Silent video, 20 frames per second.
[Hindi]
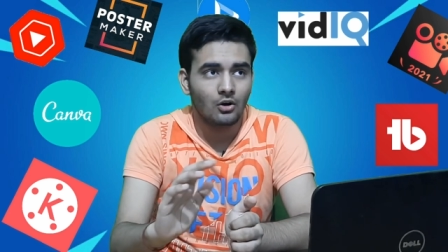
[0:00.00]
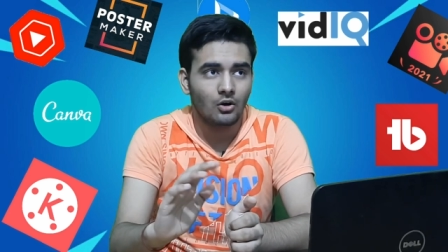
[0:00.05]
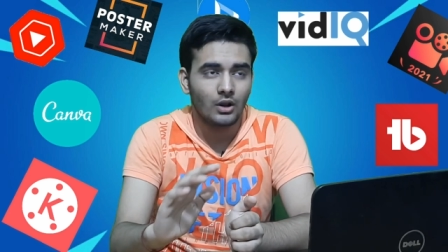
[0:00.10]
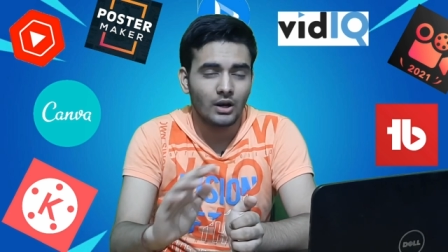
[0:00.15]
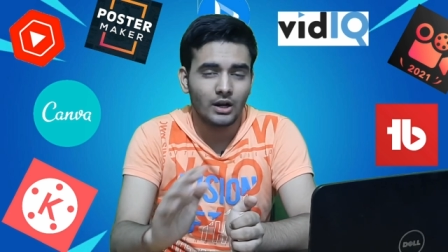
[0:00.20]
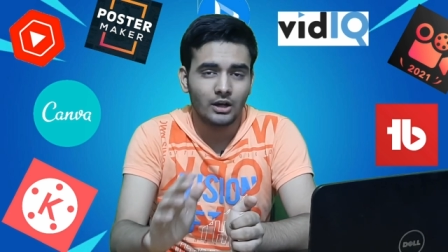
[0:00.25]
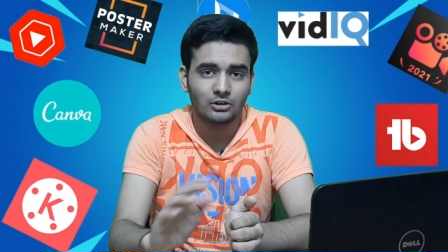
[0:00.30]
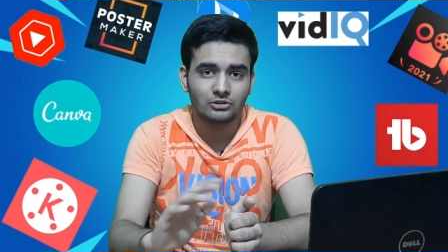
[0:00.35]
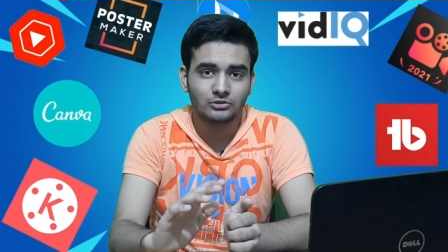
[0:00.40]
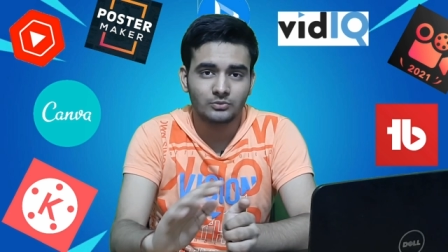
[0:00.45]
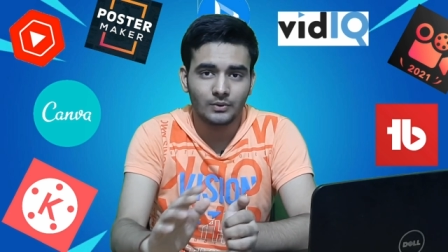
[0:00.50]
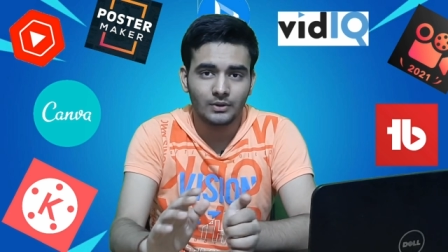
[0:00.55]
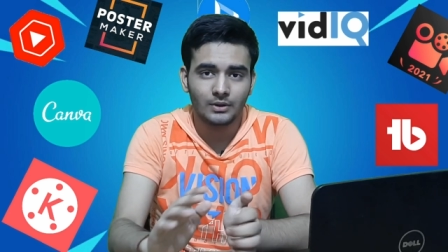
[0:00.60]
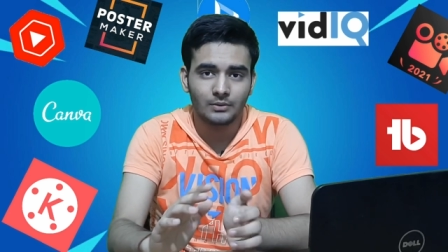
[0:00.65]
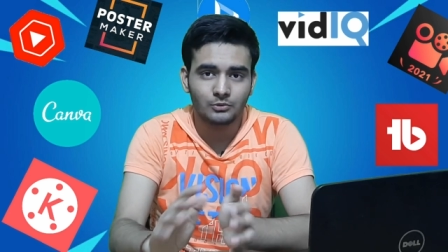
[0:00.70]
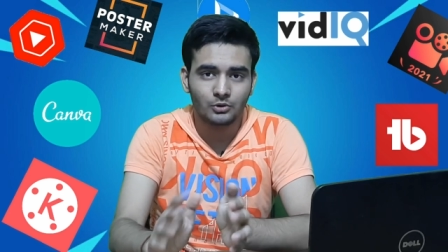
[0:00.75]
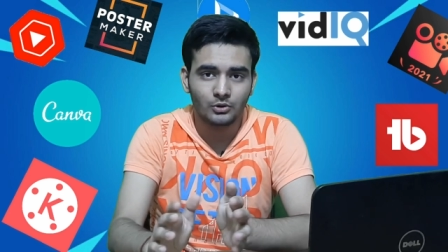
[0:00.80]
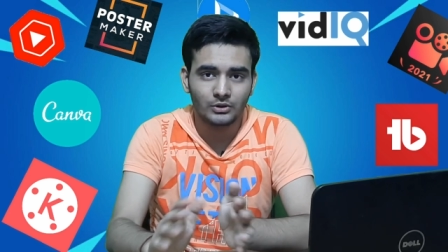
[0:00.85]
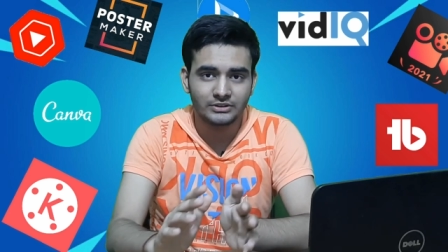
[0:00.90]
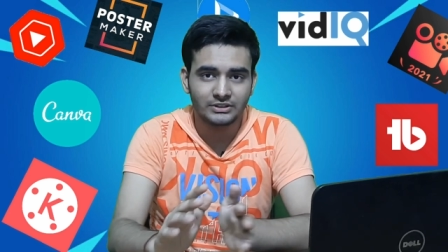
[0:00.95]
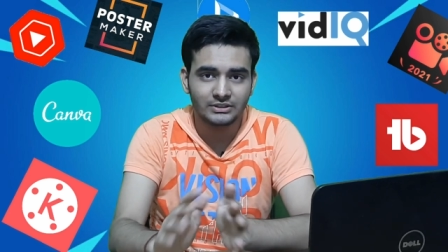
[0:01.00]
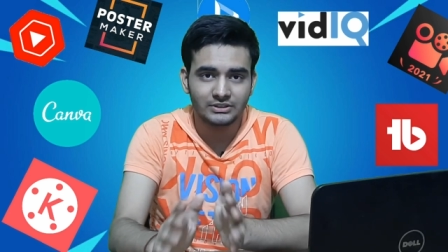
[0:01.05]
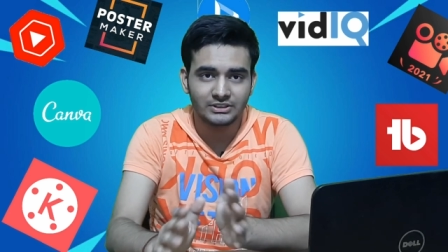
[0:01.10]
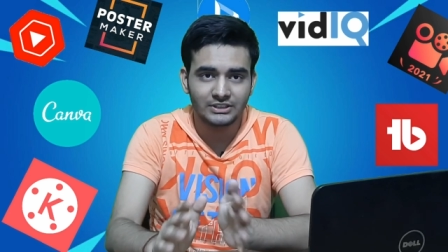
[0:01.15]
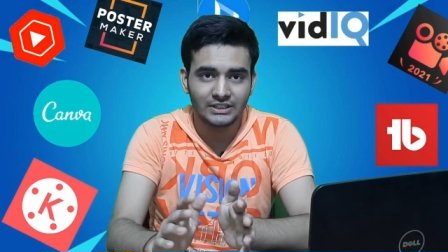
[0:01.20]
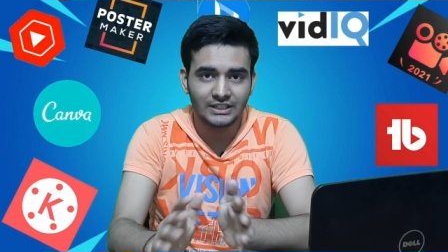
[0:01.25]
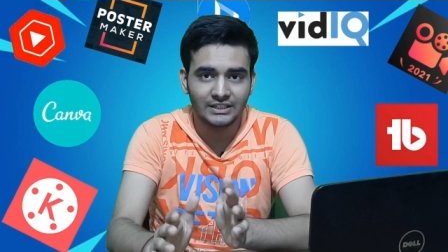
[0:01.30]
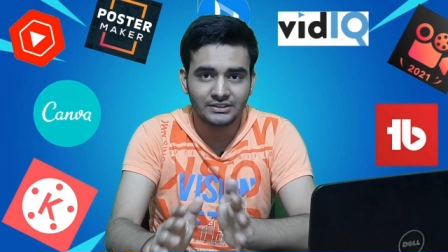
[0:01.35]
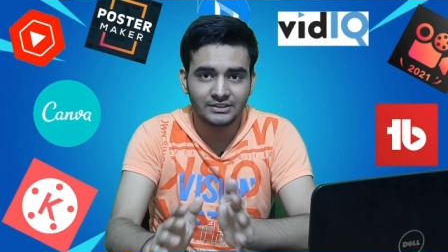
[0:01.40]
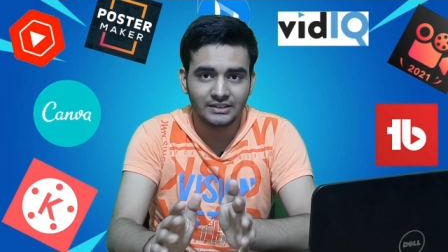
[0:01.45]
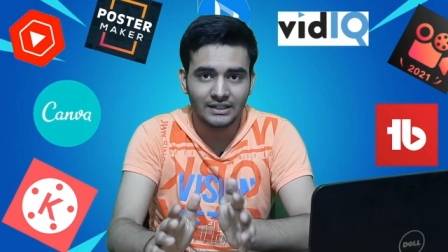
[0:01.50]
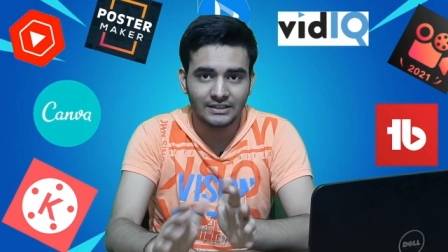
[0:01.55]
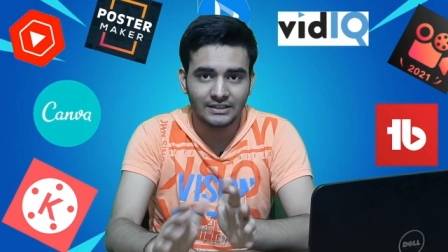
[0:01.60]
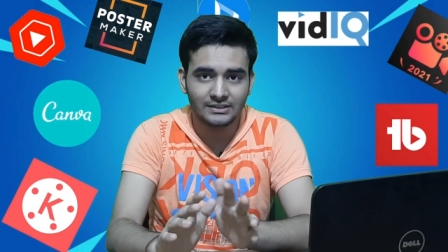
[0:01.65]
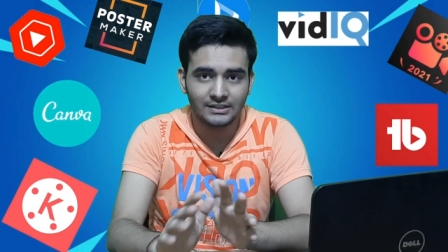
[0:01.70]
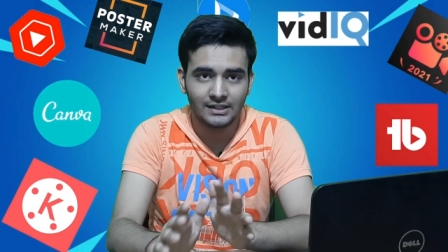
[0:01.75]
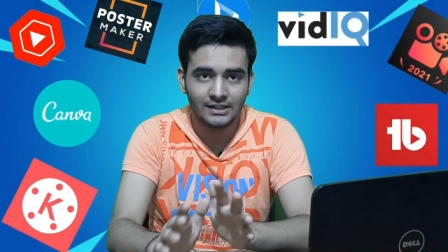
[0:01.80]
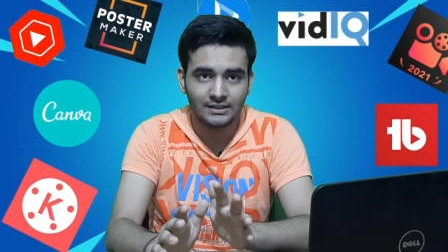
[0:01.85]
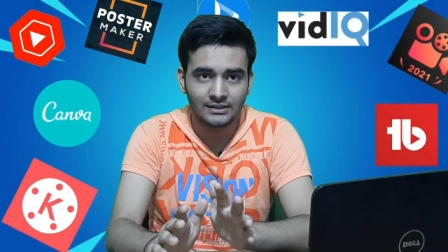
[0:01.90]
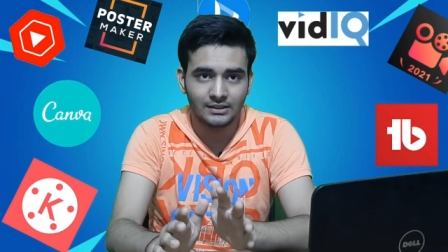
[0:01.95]
और अगर उसमें मतलब थोड़े से शेड्स
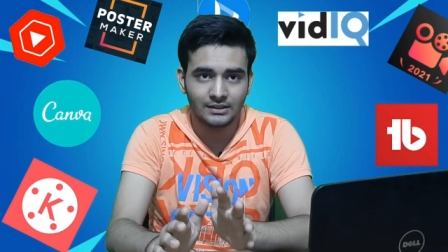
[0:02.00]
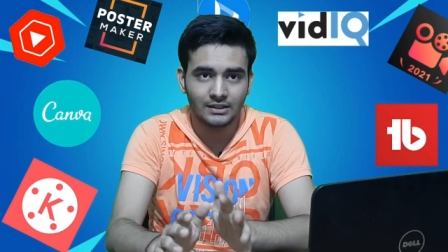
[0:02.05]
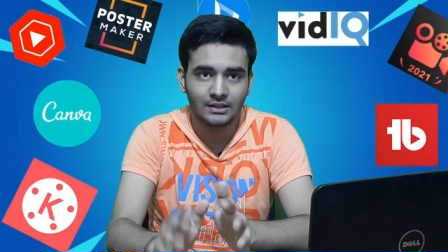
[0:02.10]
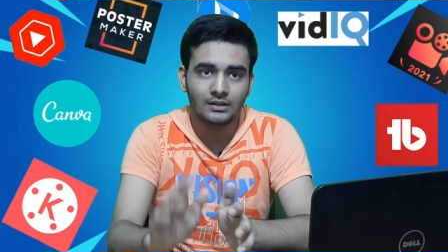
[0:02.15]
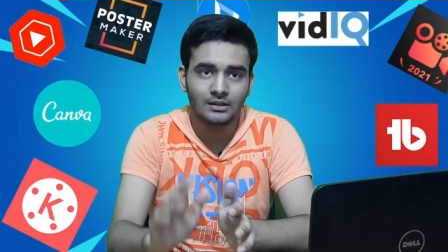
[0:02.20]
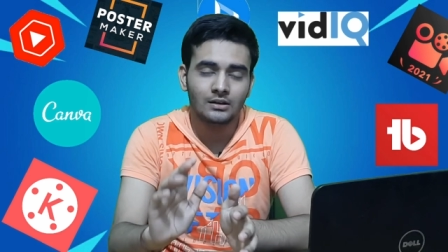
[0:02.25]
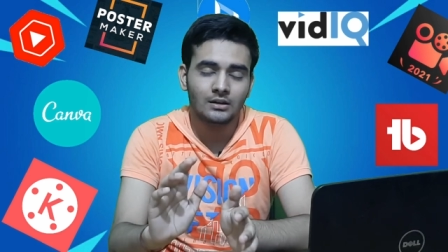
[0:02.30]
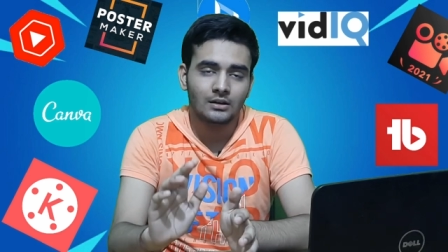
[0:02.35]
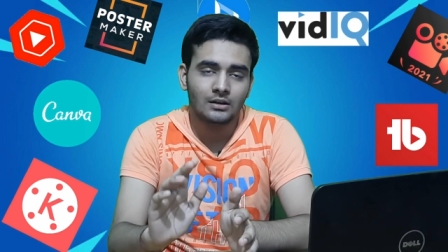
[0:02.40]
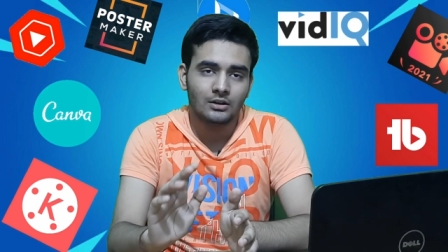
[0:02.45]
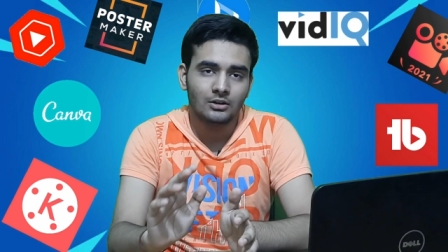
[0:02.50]
ऐसे रहते हैं